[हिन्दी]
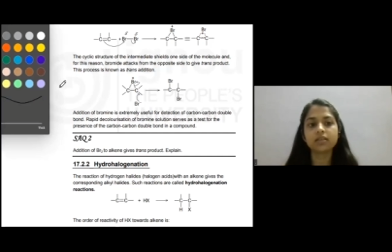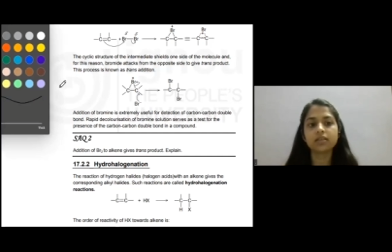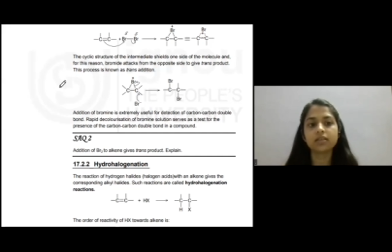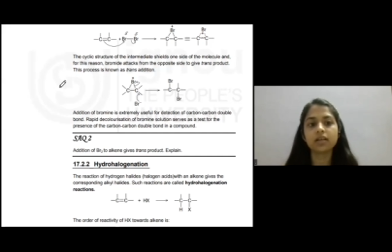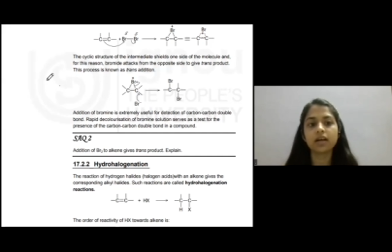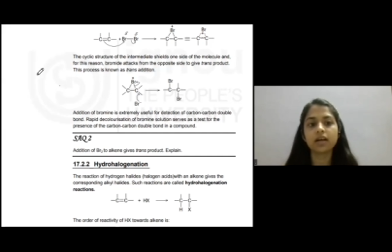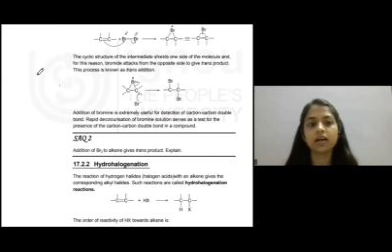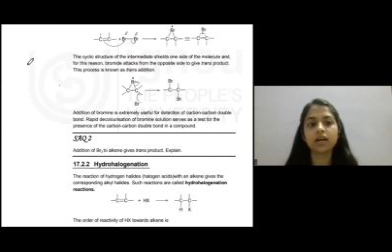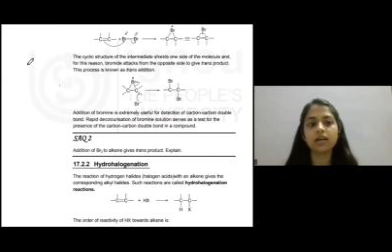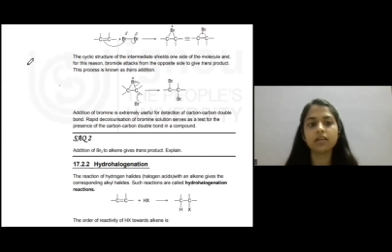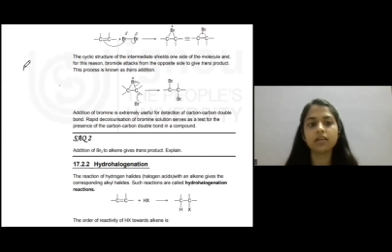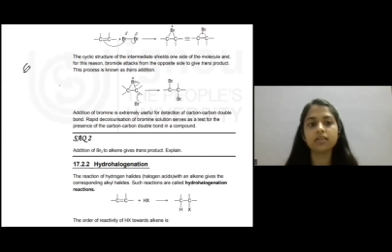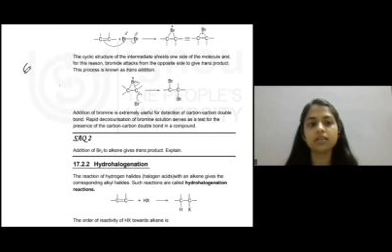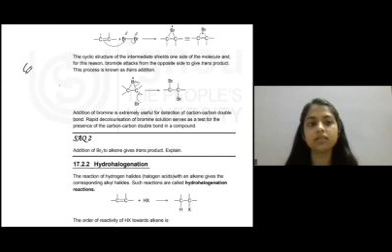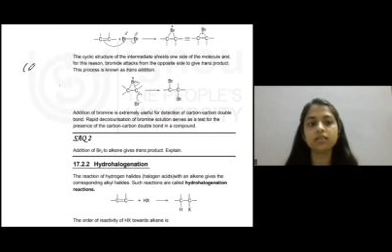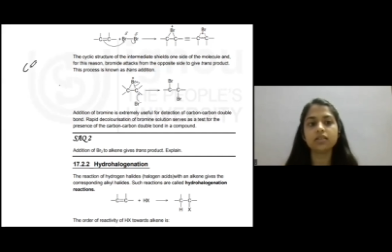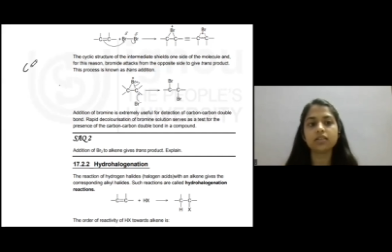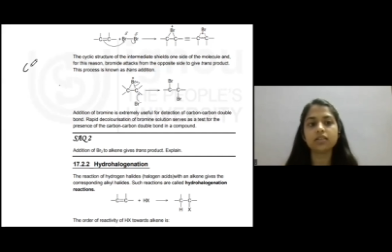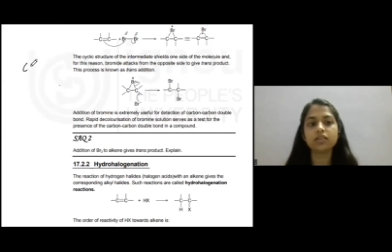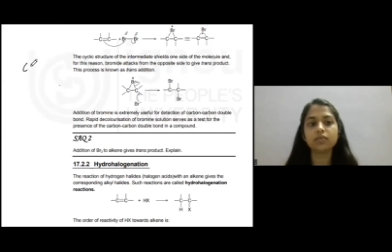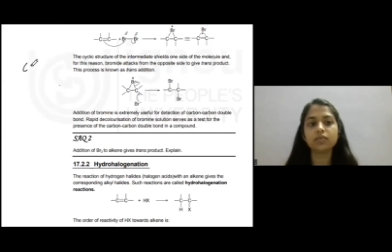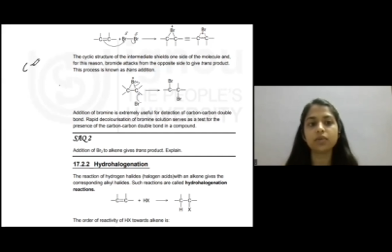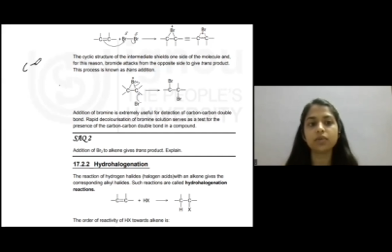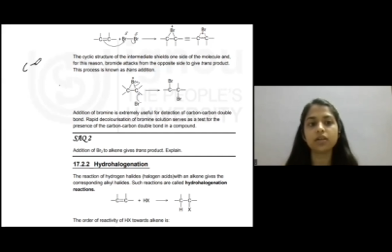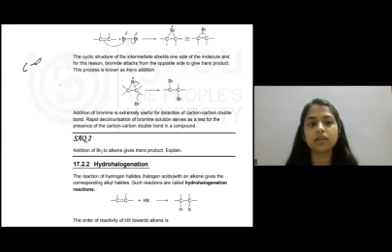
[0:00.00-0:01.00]
था
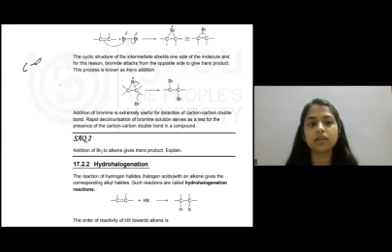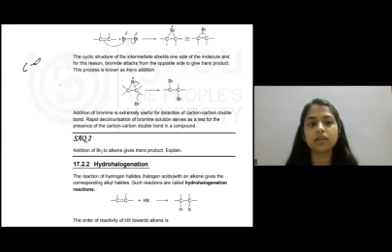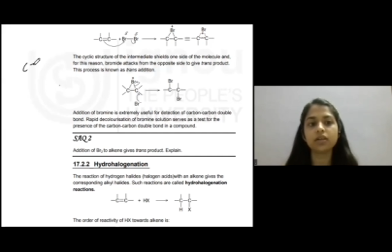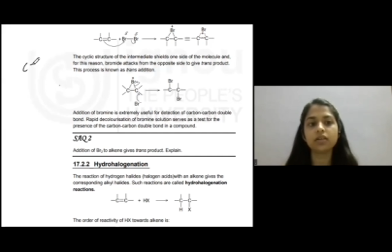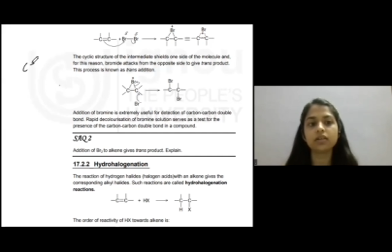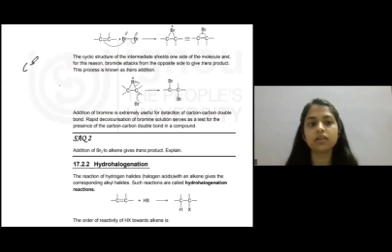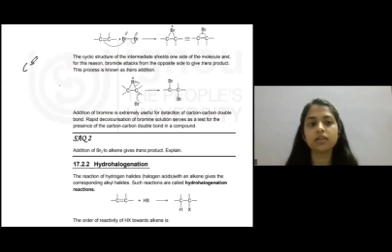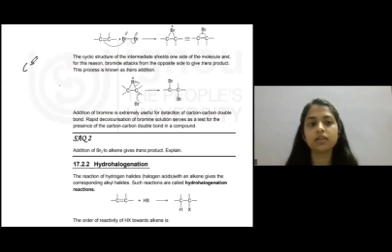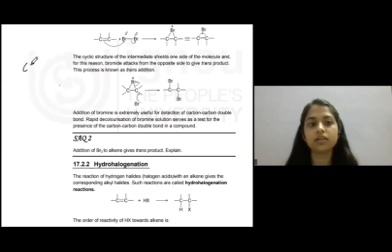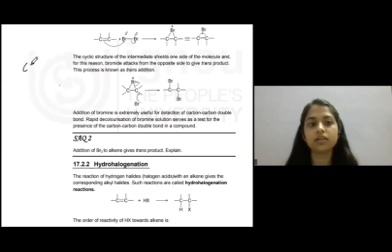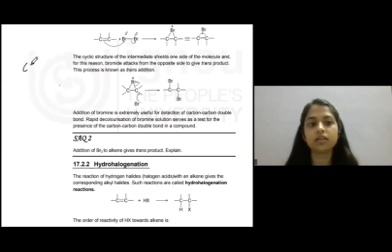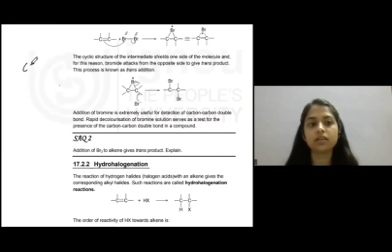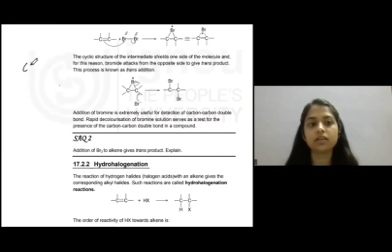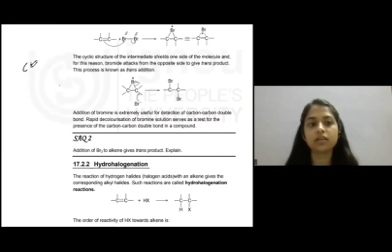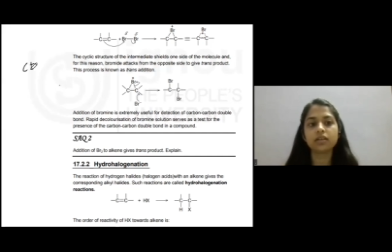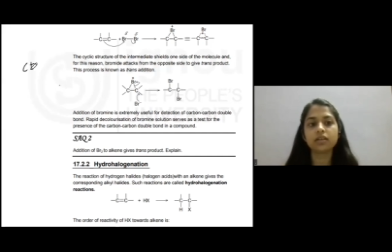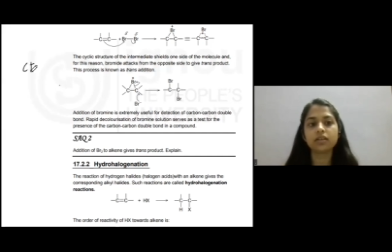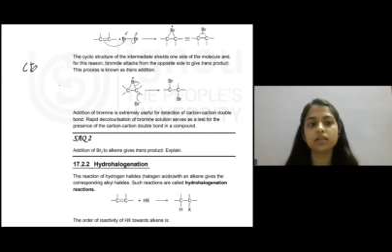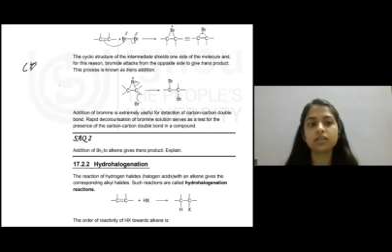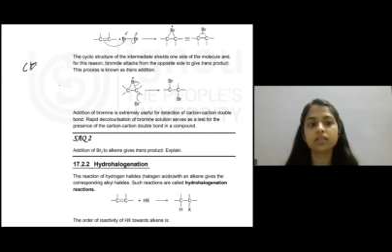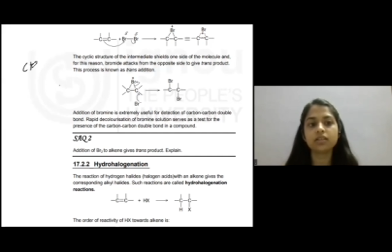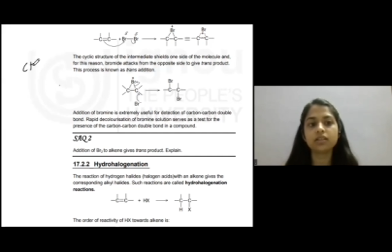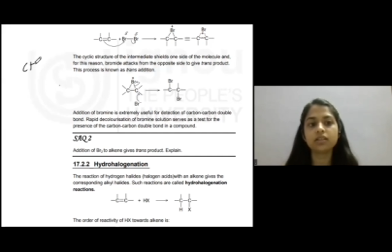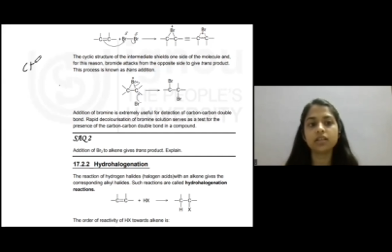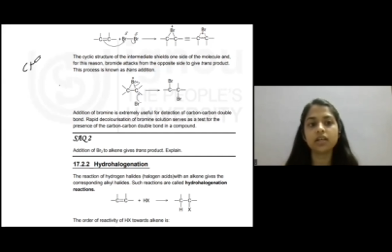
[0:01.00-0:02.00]
जिसमें
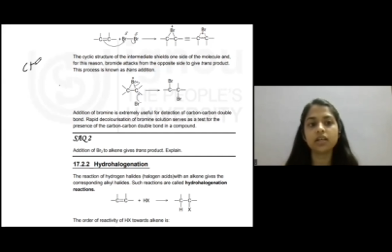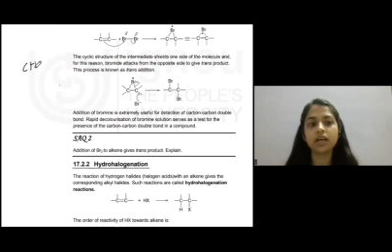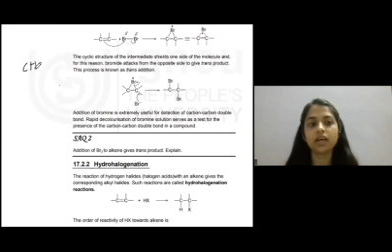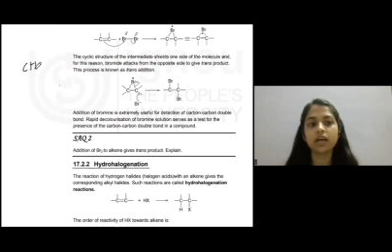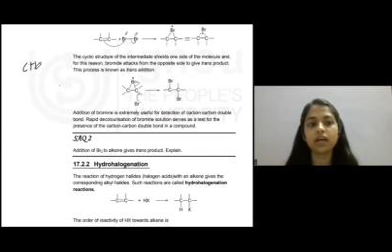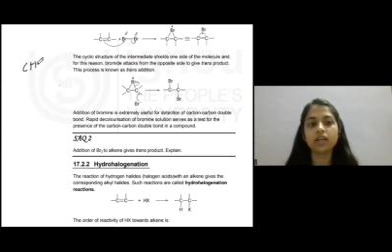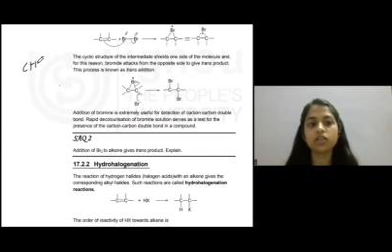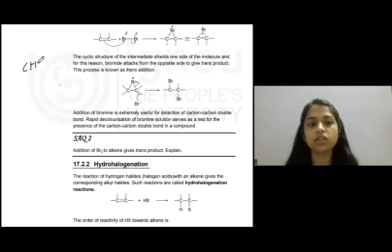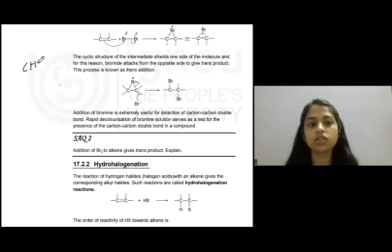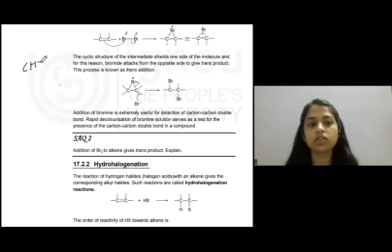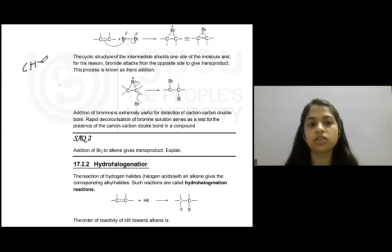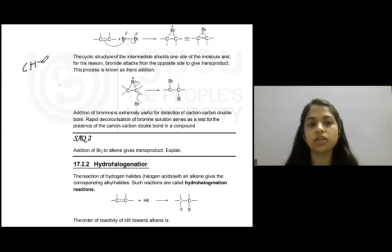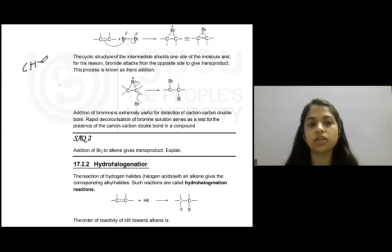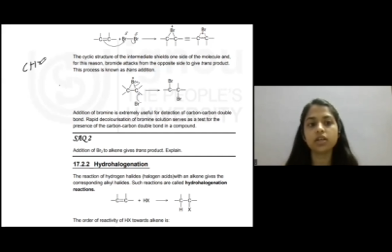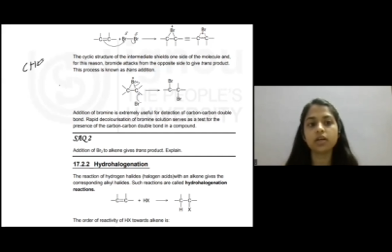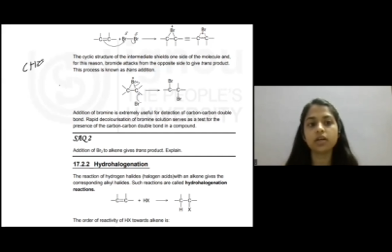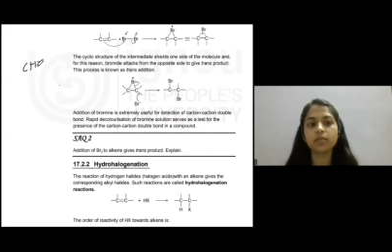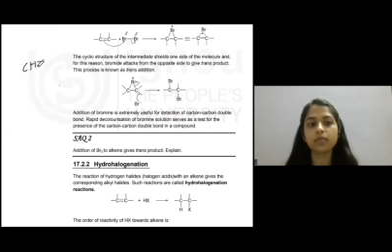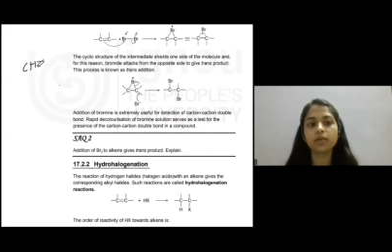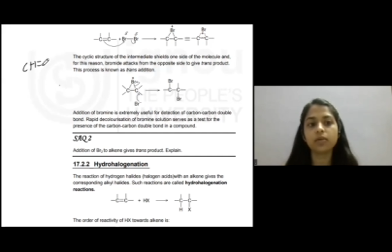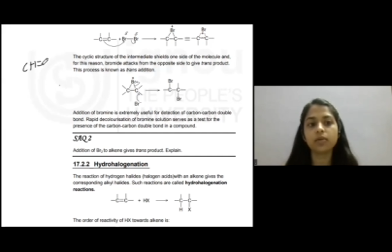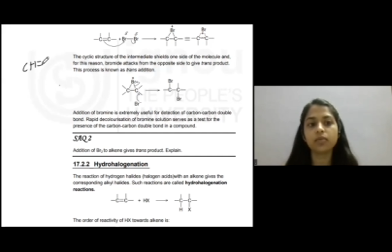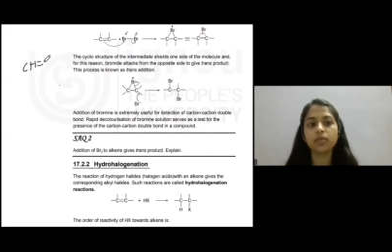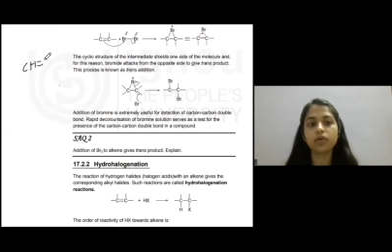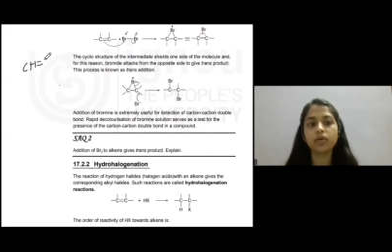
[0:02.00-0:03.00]
सी एच
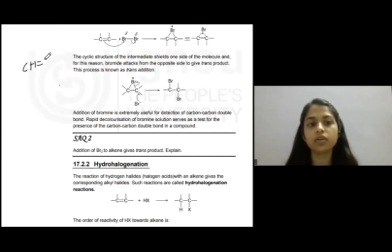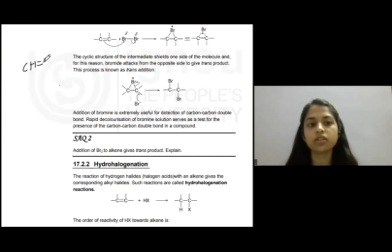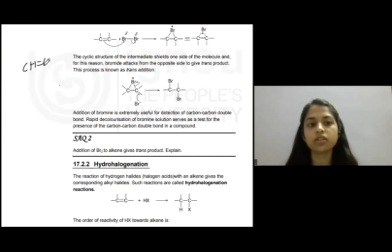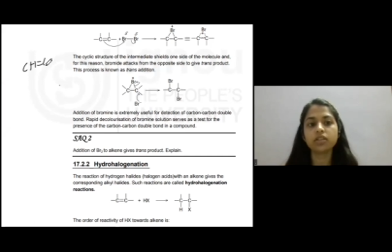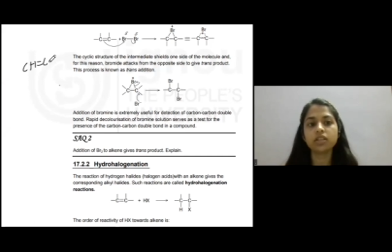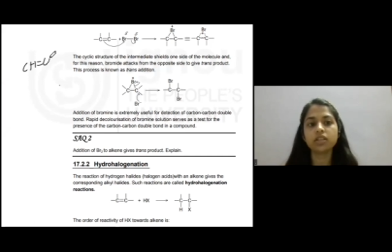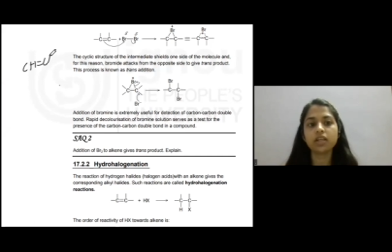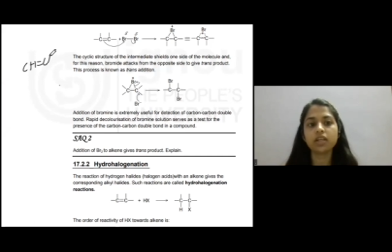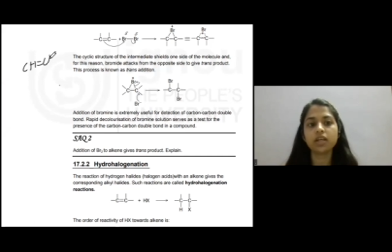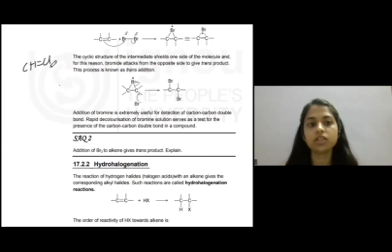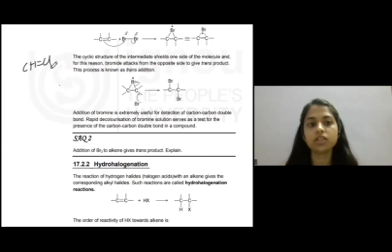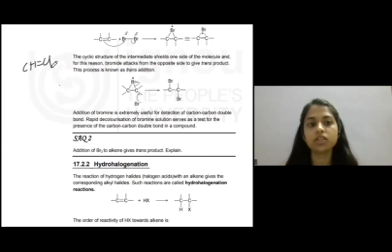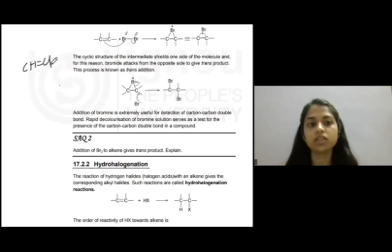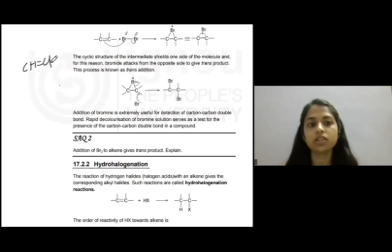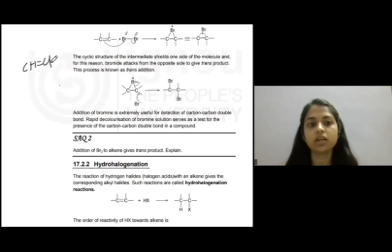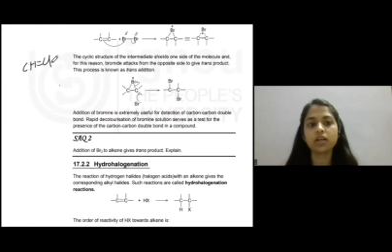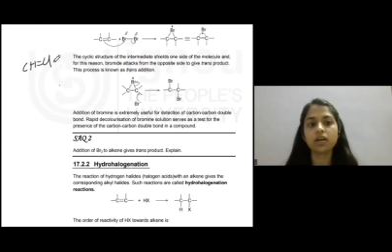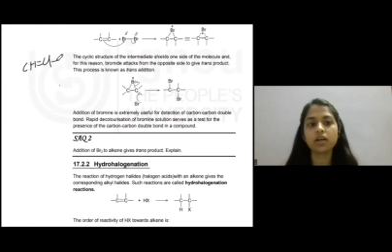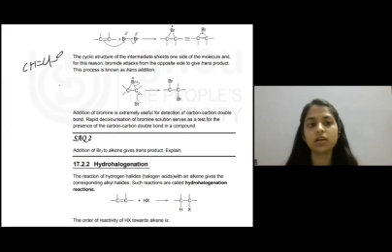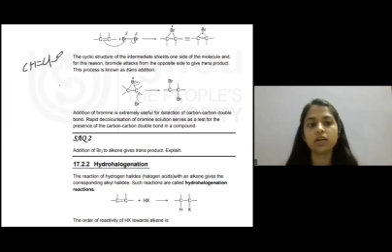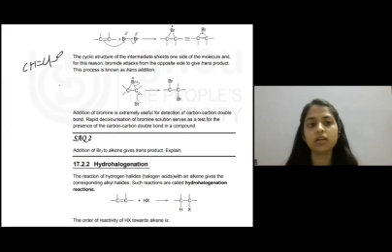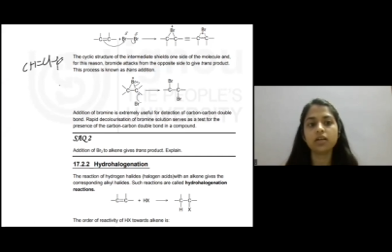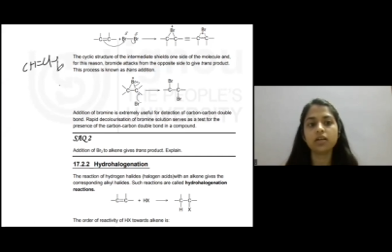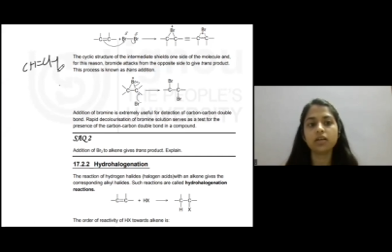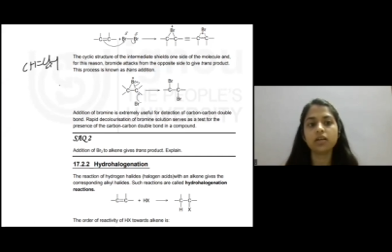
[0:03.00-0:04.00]
डबल बॉन्ड सी एच
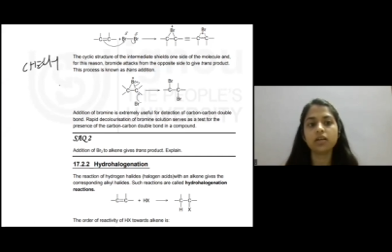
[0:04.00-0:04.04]
था